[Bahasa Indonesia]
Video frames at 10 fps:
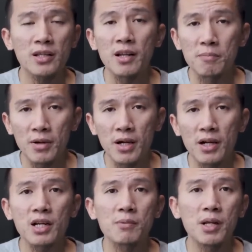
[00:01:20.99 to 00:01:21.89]
dan
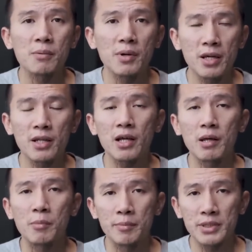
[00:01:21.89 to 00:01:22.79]
terlimpahkan kepada baginda
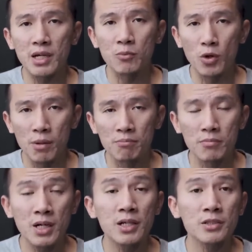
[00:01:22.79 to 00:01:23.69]
Nabi besar
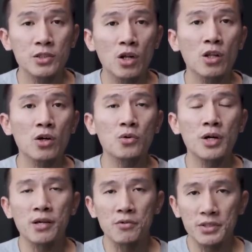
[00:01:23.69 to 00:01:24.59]
Muhammad
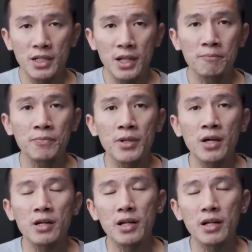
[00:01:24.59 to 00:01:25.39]
sallallahu alaihi wasallam